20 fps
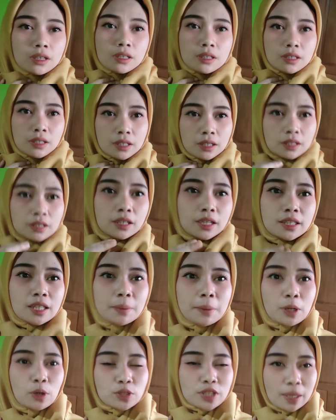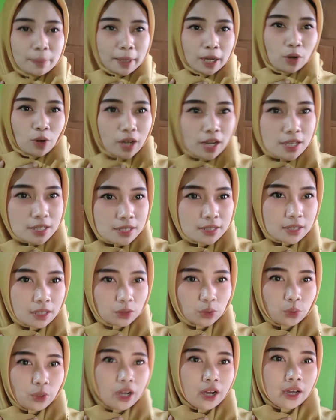Ini kita baru sampai lokasi
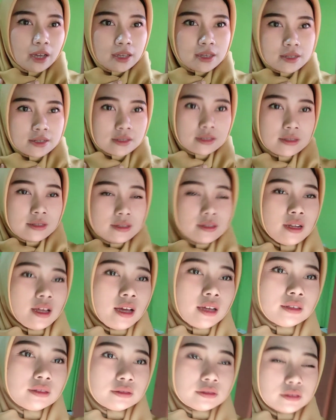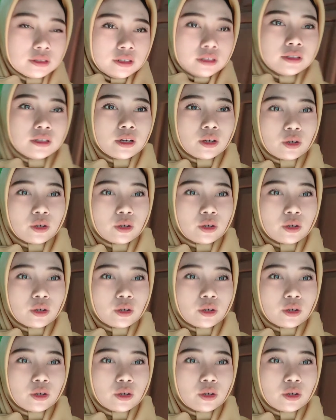satu guys dan ini aku